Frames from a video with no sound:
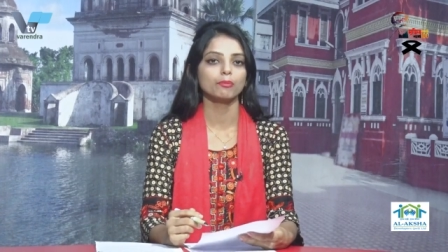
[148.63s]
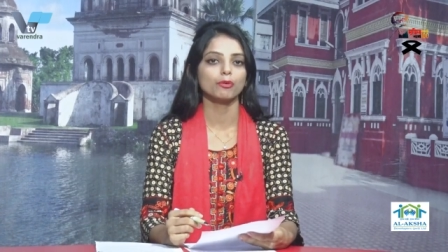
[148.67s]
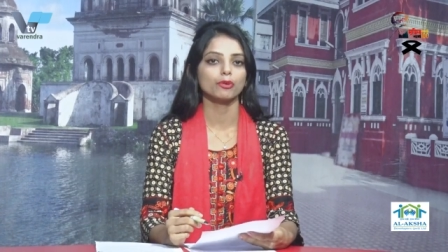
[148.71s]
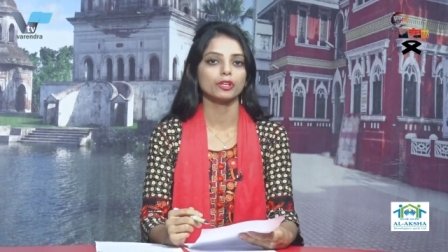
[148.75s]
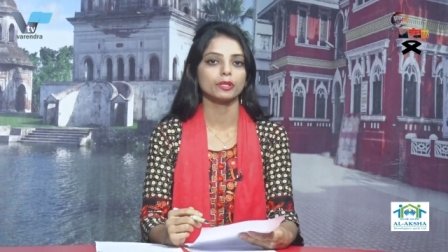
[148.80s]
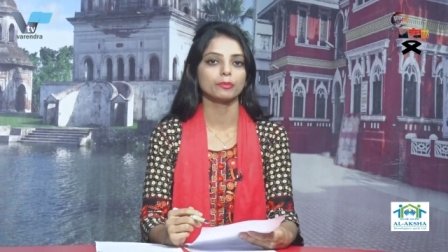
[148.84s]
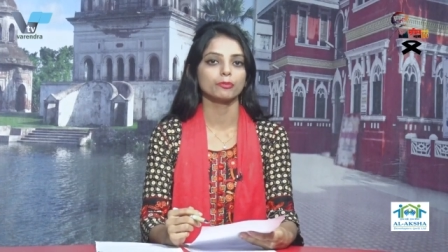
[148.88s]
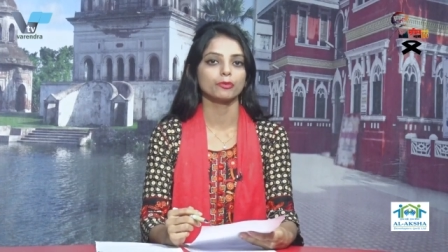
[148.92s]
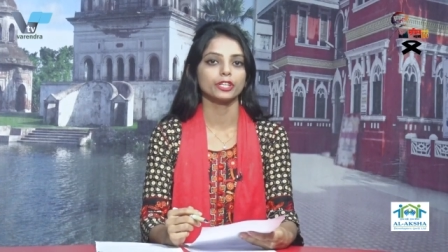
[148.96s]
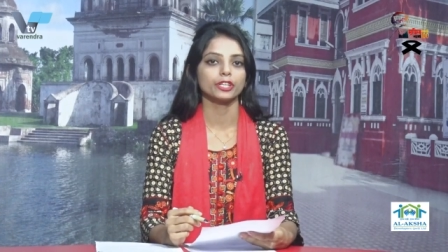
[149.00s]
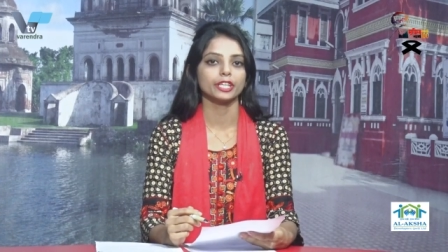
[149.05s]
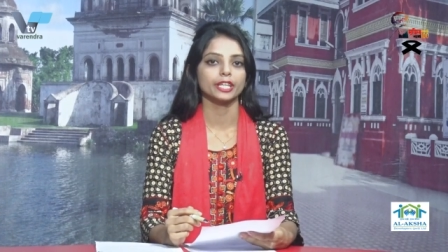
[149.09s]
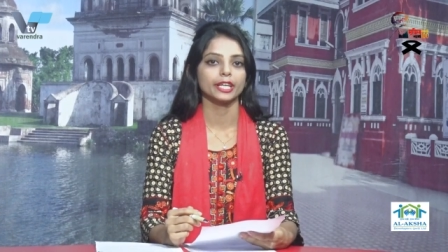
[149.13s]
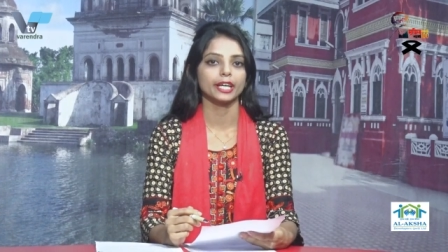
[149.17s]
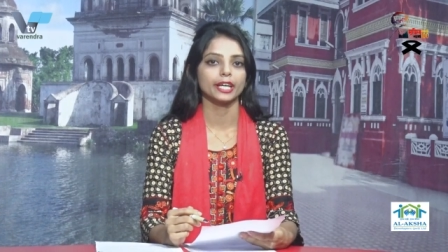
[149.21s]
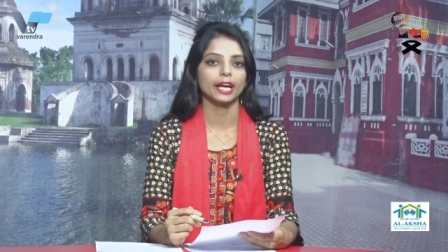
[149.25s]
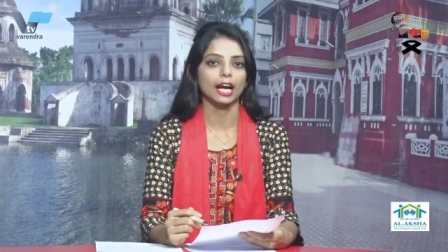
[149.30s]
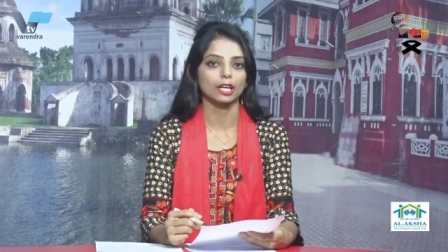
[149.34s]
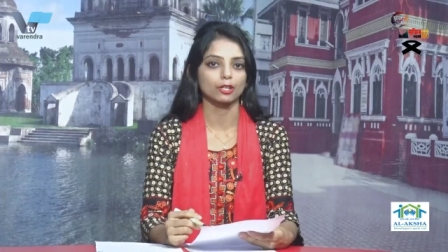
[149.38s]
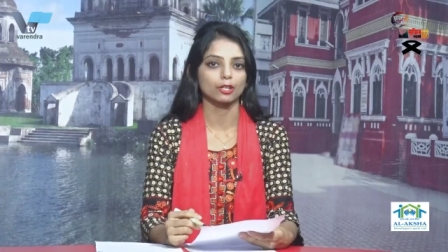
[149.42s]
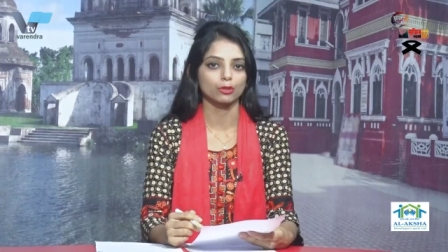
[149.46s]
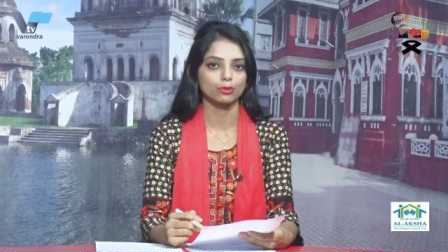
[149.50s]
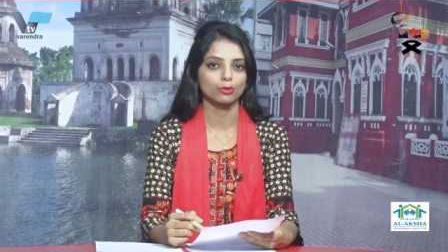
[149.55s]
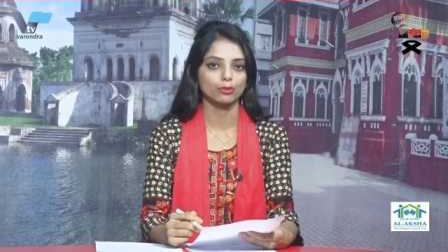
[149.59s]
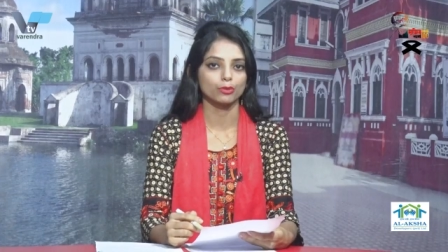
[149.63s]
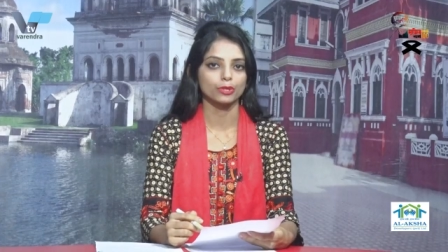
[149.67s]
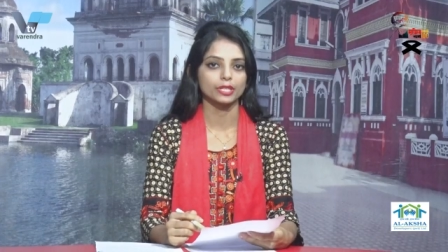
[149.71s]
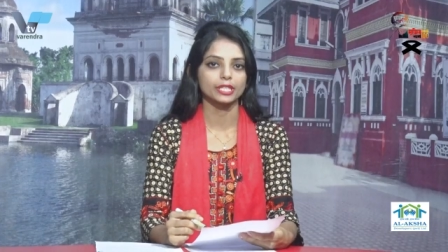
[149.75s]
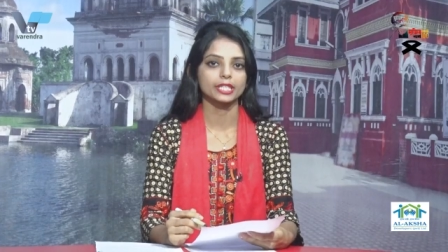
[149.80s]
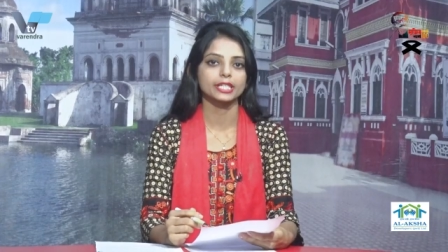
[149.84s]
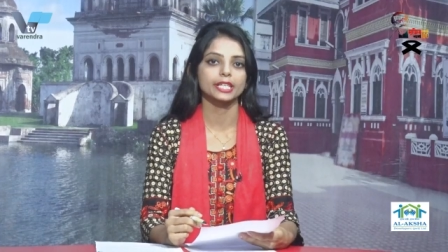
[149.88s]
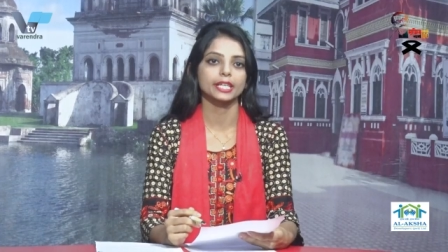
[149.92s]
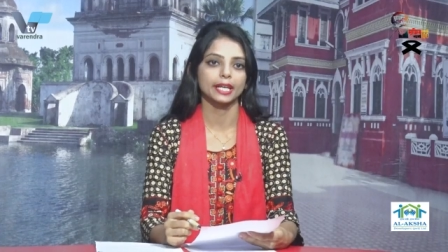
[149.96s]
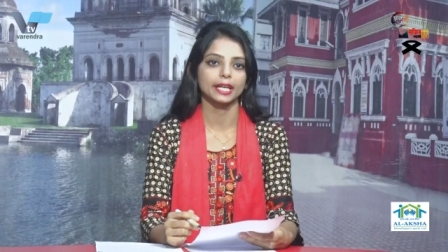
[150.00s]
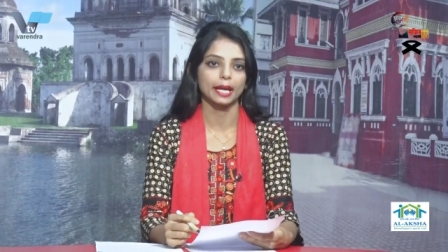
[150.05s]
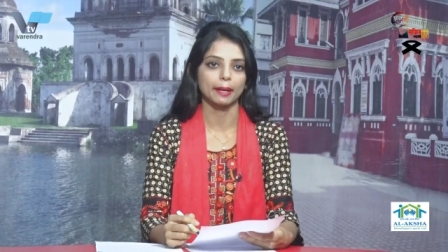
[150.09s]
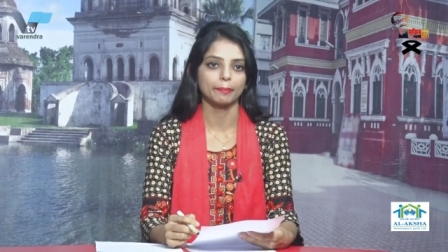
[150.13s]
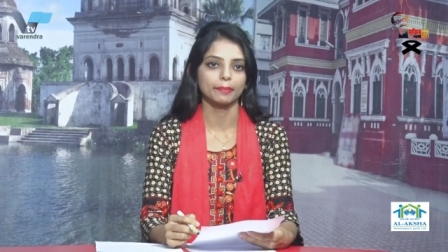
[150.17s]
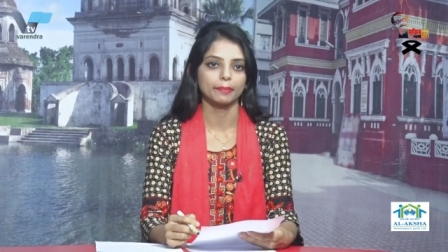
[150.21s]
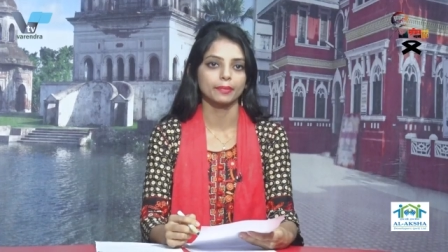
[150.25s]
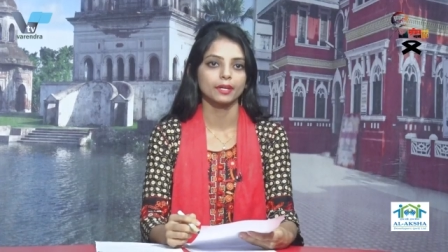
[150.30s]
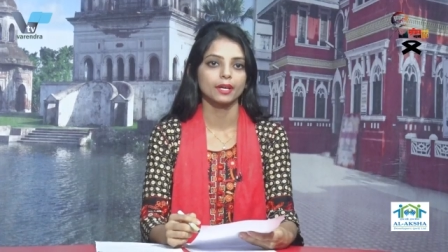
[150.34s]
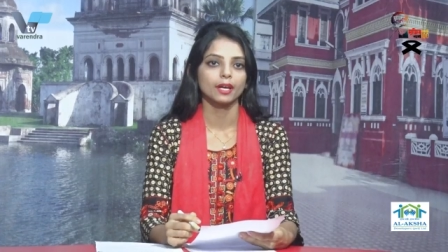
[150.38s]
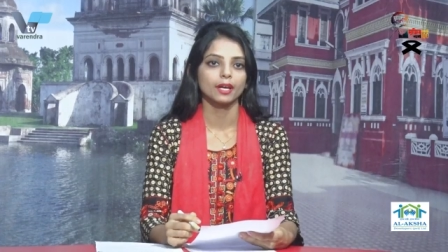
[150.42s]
পরিমণিকে আটক করেছে র্যাব